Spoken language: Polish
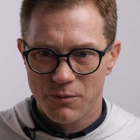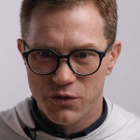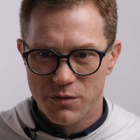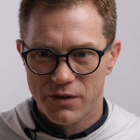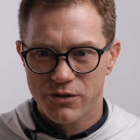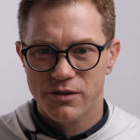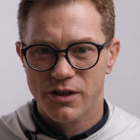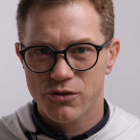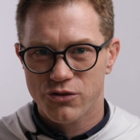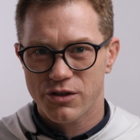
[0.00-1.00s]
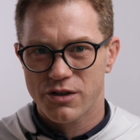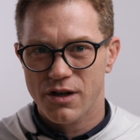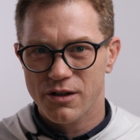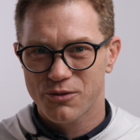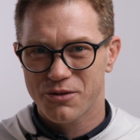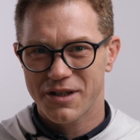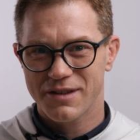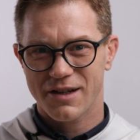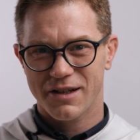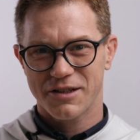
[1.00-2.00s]
pozbawionego życia, który
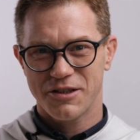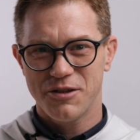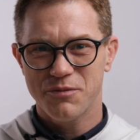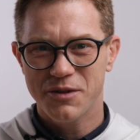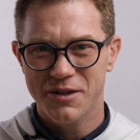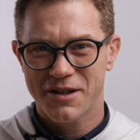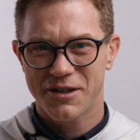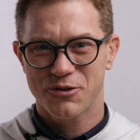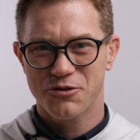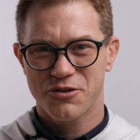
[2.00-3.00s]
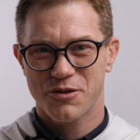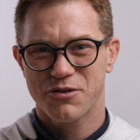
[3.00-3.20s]
jednak im to życie